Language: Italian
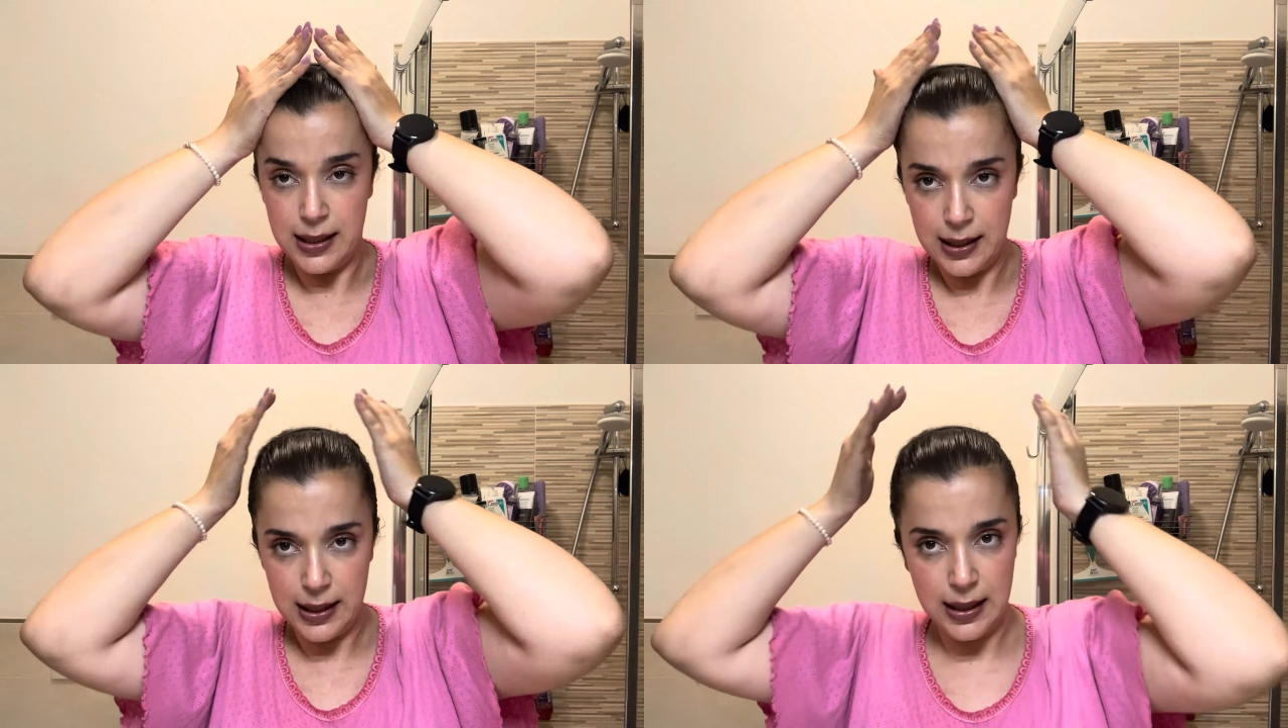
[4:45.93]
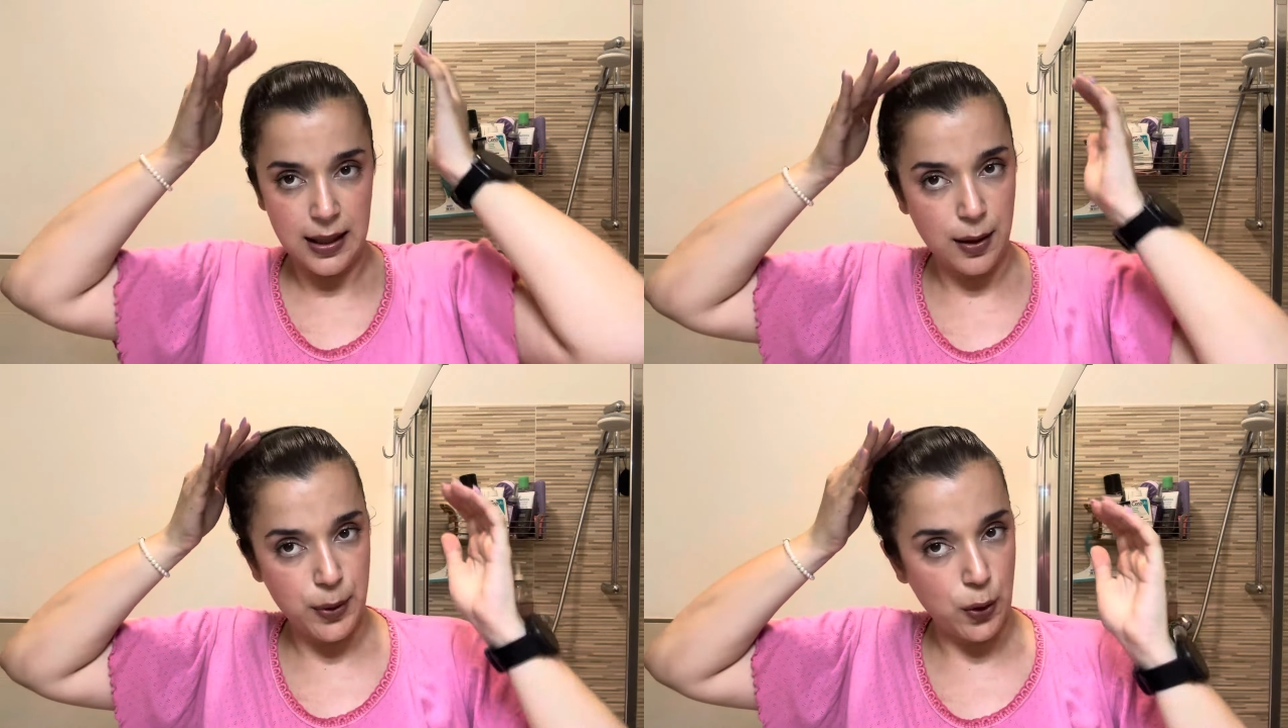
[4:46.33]

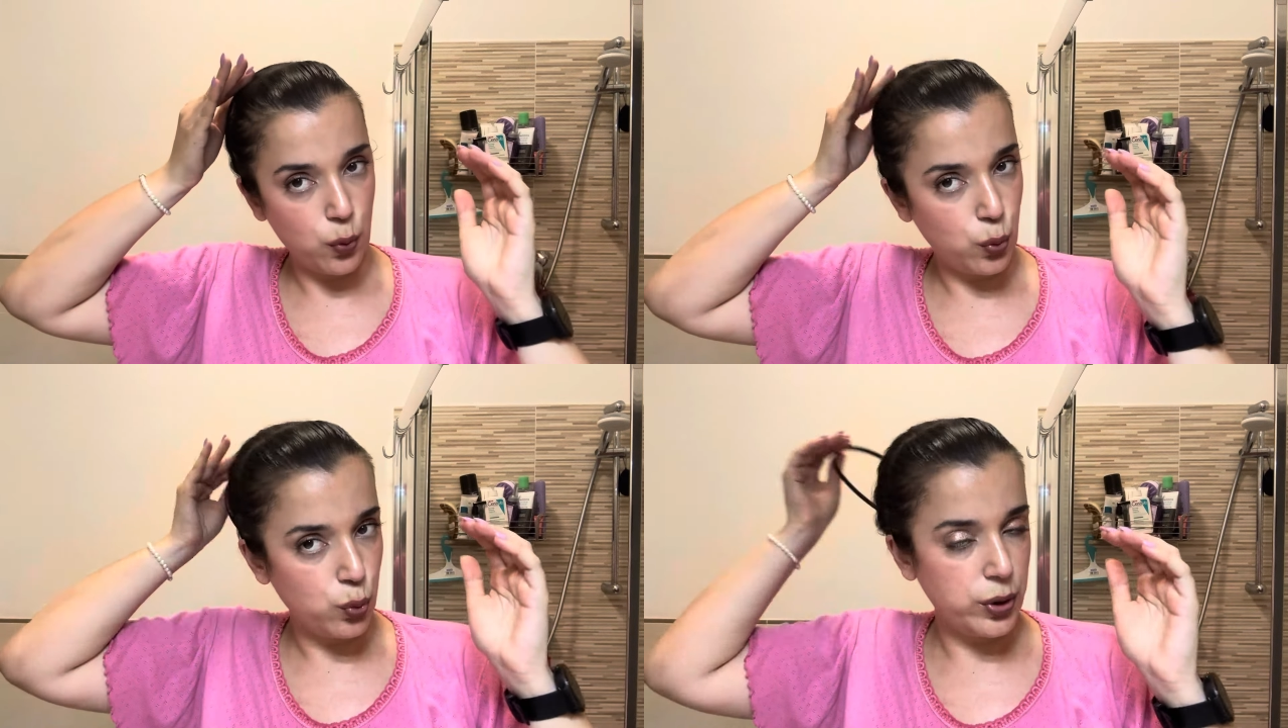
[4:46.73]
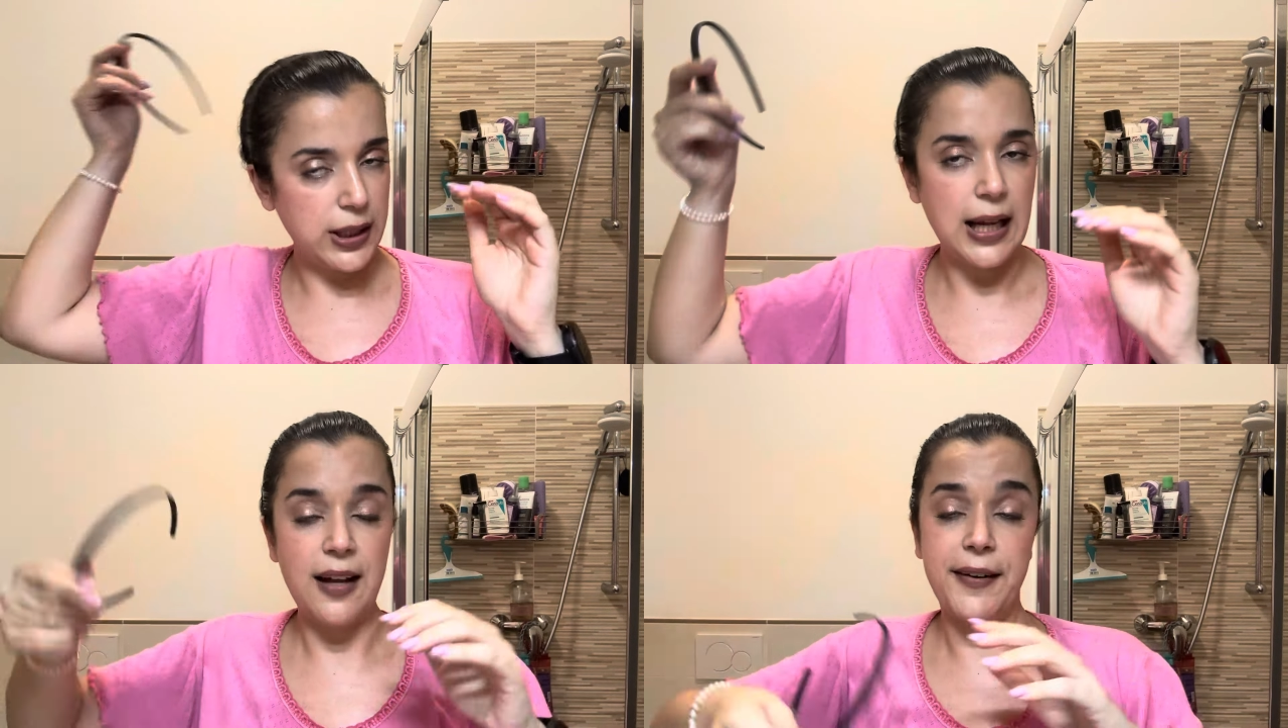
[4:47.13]
il beauty
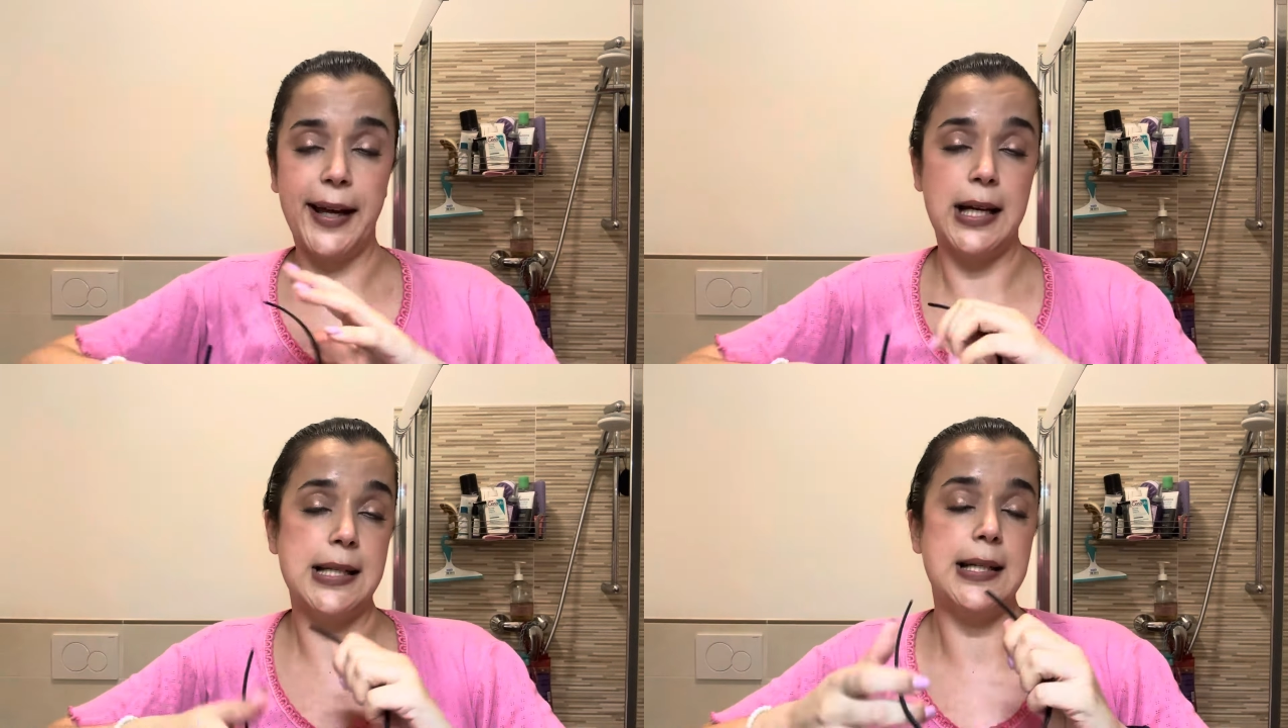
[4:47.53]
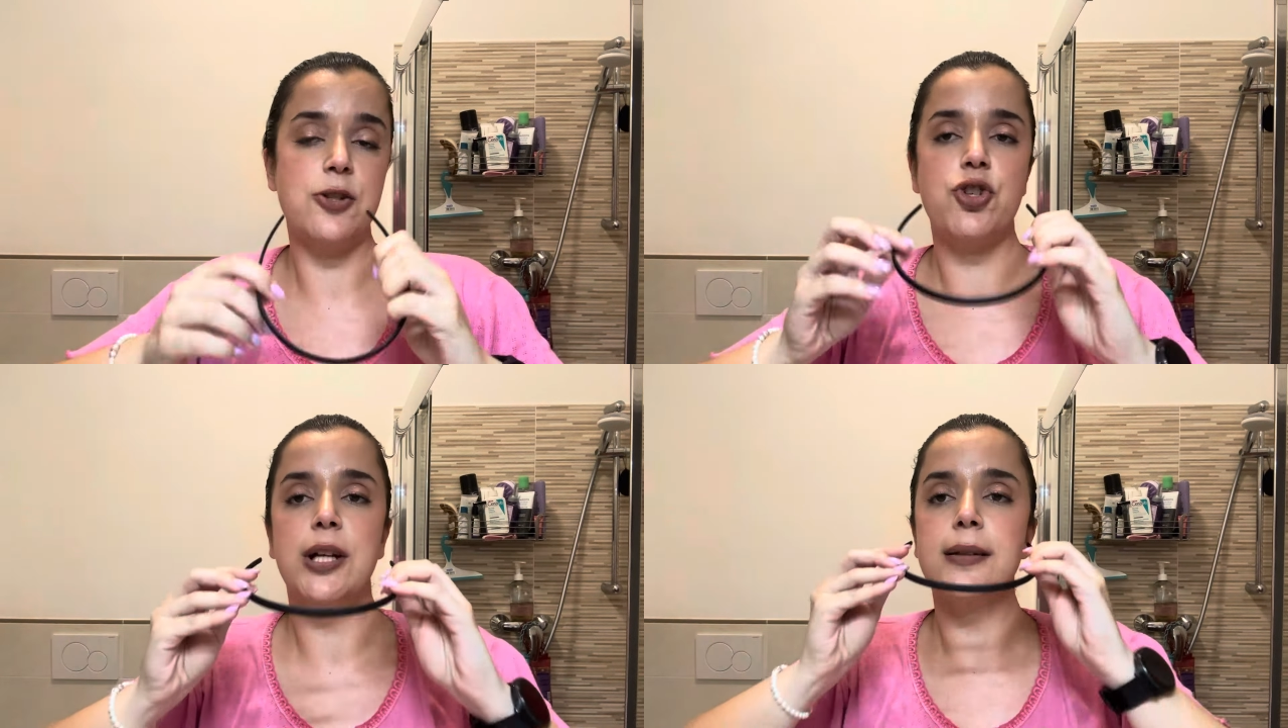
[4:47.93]
della vacanza,
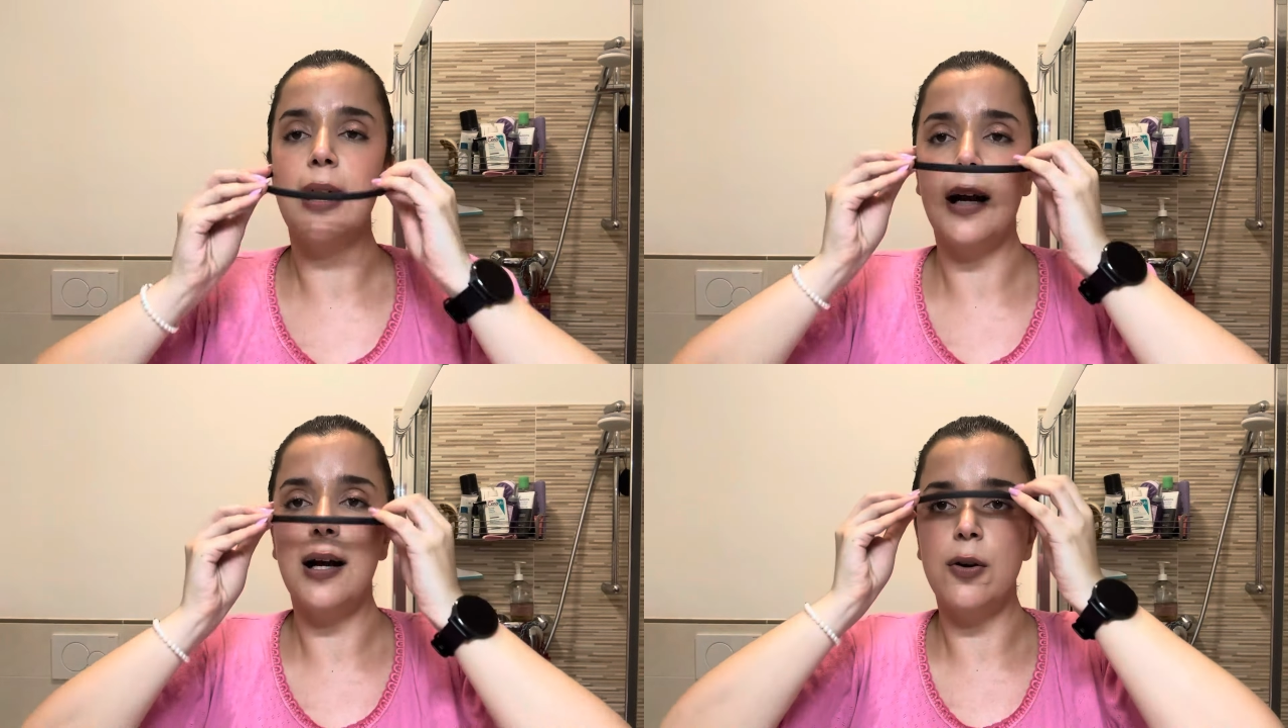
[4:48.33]
eccetera.